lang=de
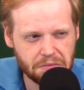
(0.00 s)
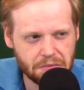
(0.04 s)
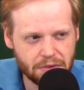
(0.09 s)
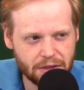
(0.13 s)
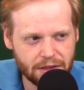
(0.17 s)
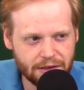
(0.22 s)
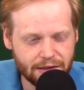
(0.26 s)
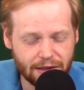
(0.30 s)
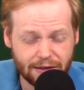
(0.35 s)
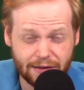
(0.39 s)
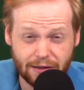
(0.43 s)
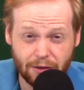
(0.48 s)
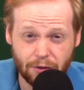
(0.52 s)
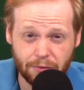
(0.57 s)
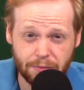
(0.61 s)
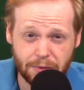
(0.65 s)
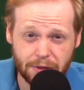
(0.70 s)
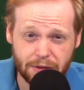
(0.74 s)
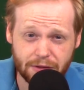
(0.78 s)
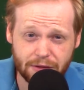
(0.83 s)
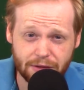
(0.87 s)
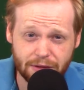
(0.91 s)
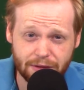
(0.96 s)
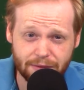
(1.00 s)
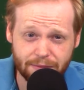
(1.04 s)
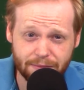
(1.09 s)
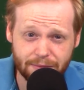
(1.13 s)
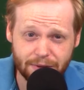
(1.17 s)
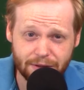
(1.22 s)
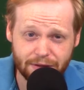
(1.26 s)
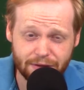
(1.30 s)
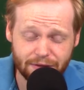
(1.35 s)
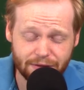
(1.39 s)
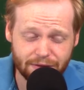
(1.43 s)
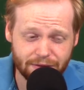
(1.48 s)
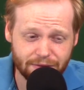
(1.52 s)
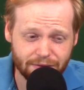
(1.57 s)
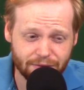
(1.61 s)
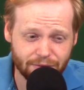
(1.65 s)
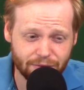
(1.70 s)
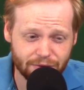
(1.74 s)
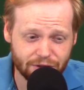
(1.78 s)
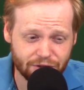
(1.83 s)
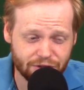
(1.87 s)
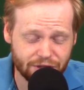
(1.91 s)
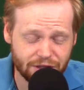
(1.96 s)
ich hatte auch mit, äh, mit
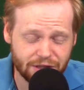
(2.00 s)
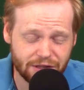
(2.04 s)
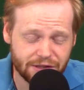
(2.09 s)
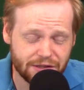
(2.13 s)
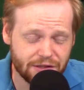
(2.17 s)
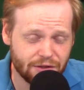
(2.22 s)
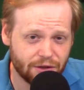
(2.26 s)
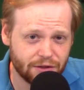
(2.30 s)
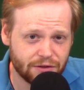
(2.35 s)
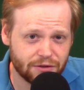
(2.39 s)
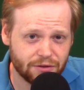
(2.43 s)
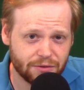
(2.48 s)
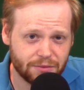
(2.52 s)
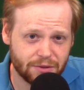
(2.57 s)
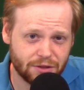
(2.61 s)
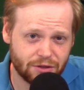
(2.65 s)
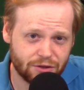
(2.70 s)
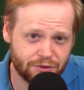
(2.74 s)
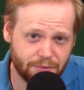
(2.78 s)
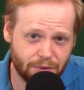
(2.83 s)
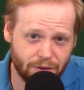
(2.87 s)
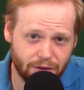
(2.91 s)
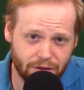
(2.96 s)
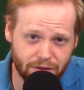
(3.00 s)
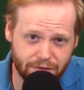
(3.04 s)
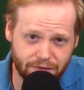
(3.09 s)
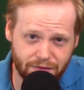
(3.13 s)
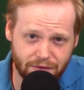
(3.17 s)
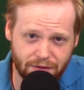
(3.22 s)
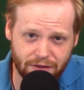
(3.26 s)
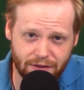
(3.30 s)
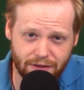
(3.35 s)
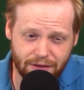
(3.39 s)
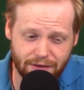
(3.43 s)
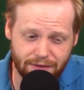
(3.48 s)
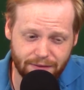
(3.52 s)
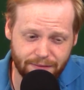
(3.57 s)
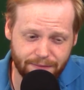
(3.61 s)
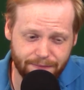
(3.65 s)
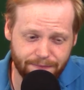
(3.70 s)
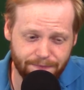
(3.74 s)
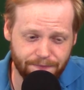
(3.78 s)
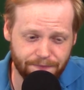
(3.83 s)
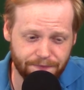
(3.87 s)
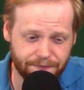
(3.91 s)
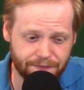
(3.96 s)
unterschiedlichen Leuten darüber gesprochen,
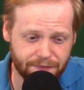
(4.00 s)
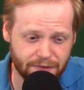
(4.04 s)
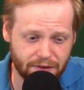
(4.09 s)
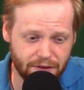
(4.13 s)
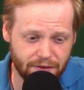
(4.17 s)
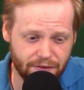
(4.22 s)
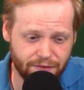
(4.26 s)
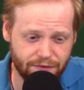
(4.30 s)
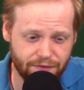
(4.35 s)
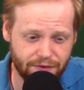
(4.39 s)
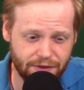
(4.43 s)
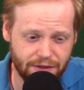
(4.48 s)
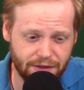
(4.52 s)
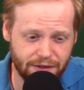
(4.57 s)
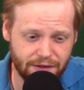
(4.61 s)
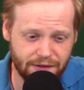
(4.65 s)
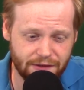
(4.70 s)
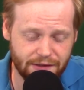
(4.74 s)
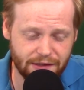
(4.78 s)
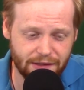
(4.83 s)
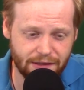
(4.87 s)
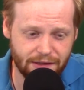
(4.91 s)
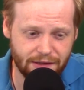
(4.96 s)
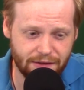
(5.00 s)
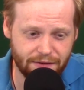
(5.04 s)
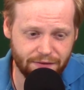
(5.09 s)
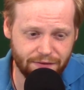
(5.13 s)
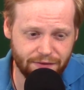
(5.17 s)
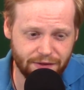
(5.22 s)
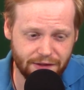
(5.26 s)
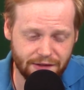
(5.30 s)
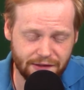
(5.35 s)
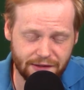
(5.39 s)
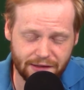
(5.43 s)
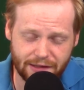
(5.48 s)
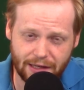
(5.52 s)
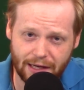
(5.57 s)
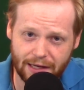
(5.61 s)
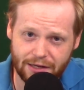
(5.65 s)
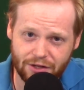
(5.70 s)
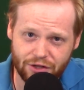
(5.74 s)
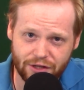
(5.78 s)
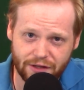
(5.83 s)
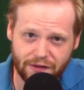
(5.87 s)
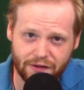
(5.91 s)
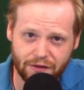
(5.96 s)
ähm, wie ich die, wie ich
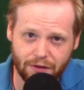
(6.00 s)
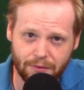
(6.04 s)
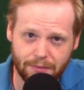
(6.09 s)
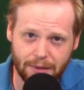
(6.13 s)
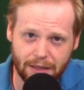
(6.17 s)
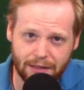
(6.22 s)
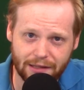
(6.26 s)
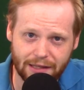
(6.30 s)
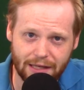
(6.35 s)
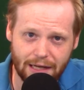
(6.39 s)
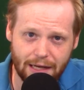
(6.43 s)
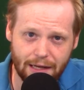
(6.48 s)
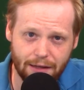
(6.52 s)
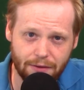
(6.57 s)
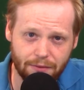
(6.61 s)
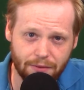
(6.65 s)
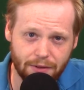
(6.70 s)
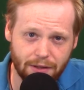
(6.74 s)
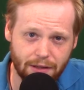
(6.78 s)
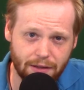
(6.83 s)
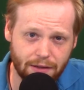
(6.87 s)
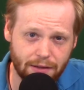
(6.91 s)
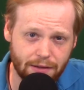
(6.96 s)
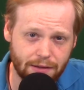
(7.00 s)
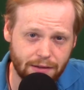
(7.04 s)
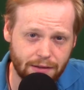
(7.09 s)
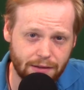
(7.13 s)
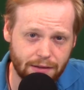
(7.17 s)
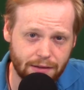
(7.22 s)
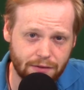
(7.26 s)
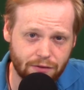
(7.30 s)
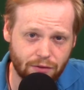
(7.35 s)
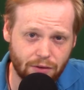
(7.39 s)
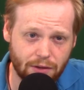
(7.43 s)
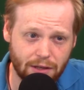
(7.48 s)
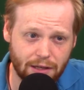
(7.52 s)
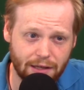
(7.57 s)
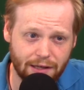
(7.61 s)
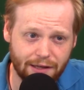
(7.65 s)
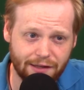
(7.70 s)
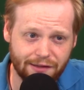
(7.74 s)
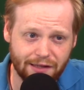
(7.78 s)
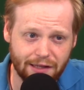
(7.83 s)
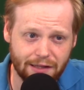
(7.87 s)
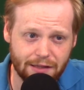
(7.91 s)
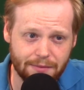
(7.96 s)
einschätze, ob André Hahn oder äh, Torgan
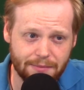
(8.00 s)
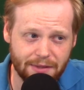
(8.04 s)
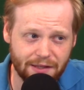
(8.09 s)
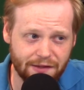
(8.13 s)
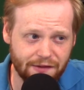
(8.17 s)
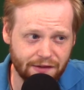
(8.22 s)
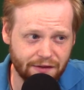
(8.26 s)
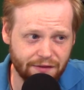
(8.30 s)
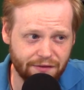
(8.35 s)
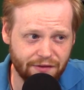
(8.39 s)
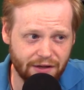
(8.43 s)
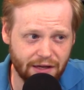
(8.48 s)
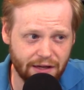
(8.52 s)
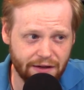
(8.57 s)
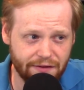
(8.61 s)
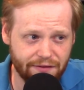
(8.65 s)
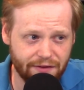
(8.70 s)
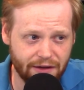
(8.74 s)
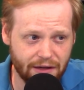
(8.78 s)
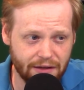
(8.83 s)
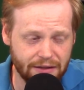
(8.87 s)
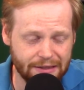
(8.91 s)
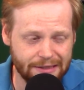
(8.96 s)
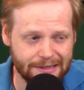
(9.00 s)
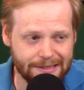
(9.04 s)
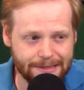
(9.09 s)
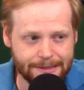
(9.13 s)
Azar die bessere Wahl war.